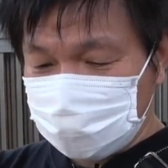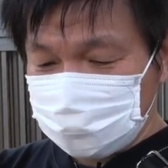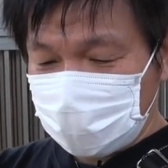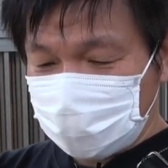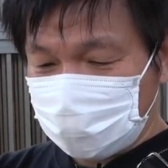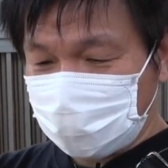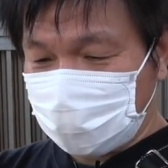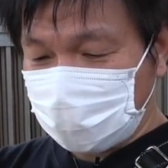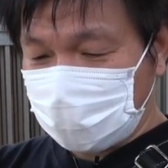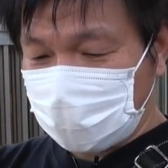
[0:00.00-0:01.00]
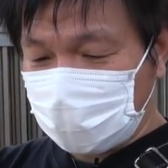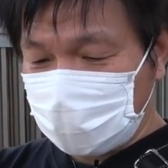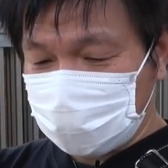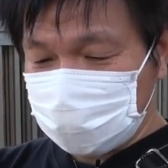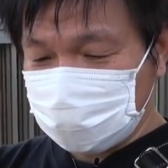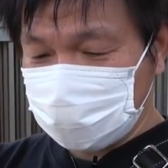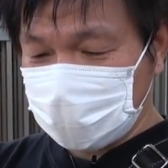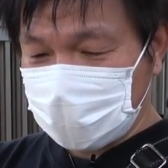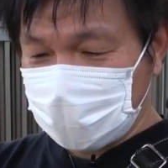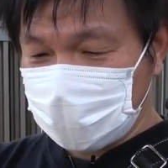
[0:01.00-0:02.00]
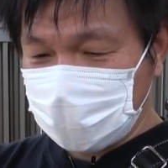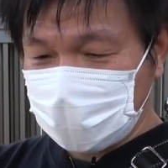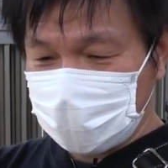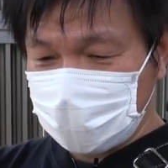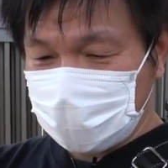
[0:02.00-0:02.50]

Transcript: 見とこっかは